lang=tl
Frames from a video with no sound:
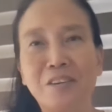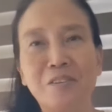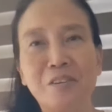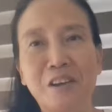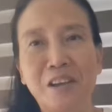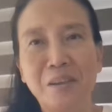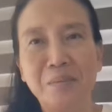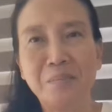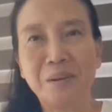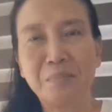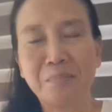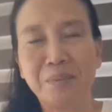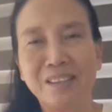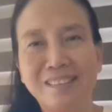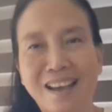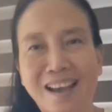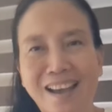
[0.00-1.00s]
kayo ay
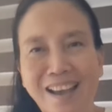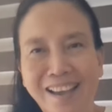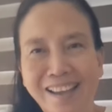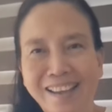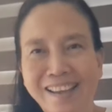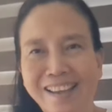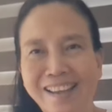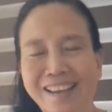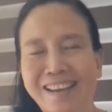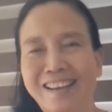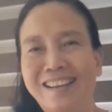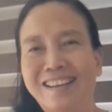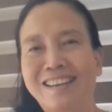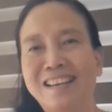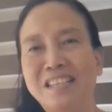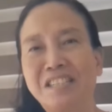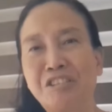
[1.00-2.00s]
magpaday.
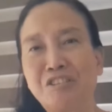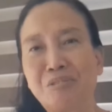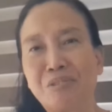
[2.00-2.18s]
Unless